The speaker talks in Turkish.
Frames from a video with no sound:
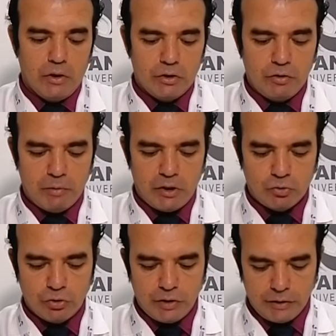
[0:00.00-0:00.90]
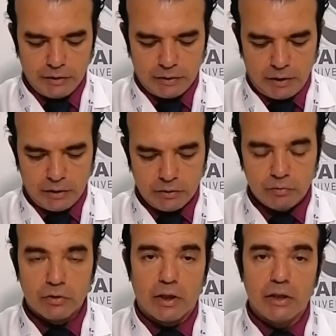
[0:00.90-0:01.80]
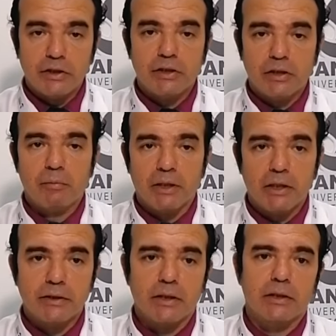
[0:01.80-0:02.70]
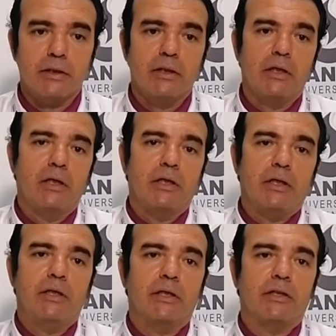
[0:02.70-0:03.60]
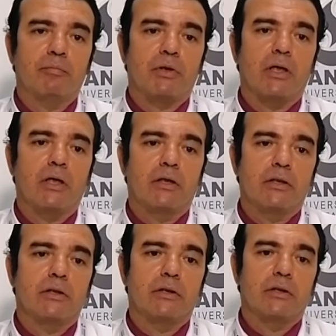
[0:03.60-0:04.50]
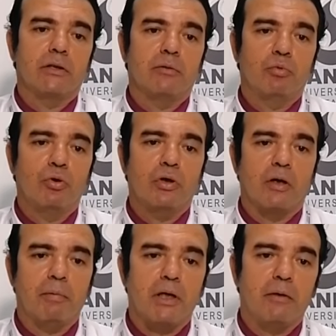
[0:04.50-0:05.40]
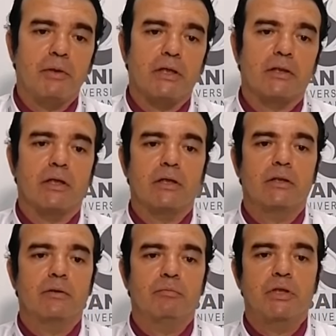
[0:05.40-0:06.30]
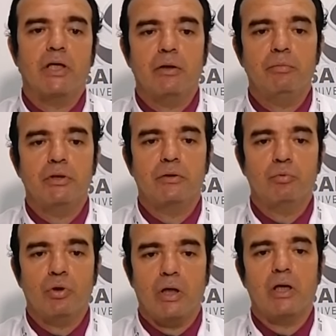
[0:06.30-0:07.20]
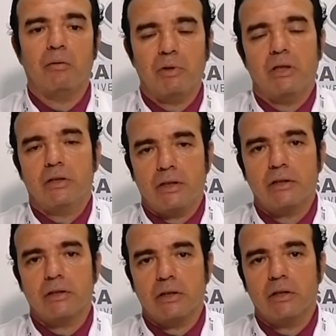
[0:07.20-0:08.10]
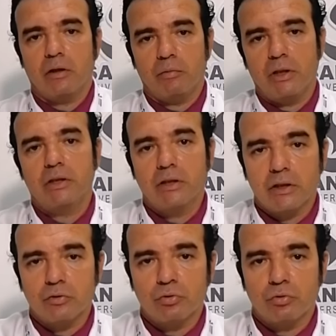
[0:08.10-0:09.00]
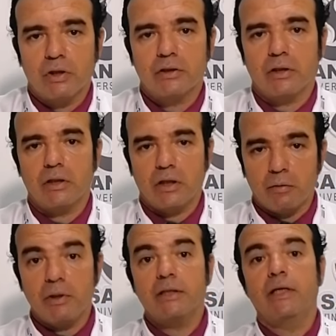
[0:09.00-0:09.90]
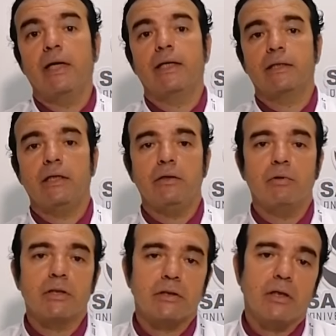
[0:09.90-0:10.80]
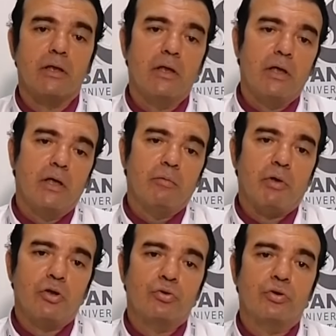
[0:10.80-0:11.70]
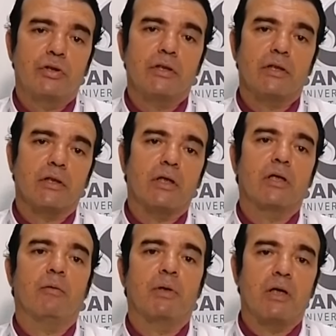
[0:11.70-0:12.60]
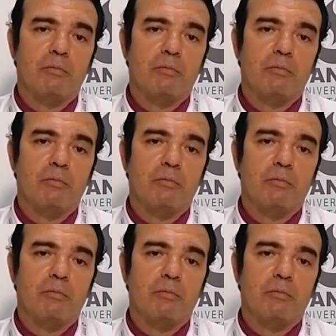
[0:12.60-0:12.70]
Şimdi menisküs yırtıklarının tarihçesine bakarsak ilk etapta e, bu kapalı ameliyatlar bir kere biz bu eğer ameliyat edersek, ameliyat endikasyonu varsa, yani ameliyat gerekliliği varsa menisküs yırtıklarını kapalı